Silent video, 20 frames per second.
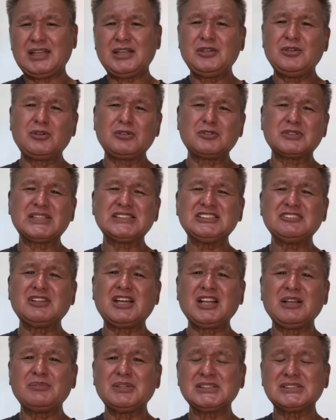てよく私言わ
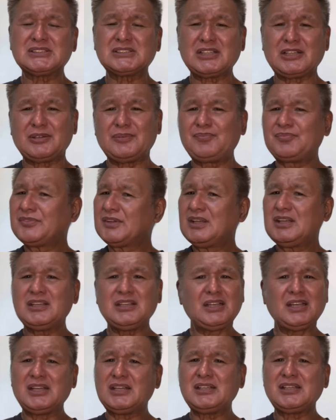れましたよ
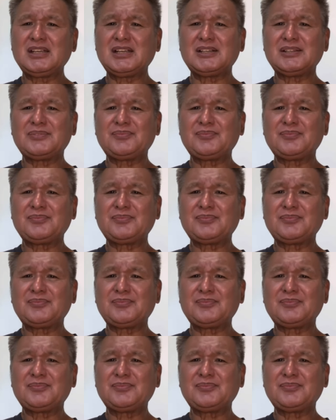いやいや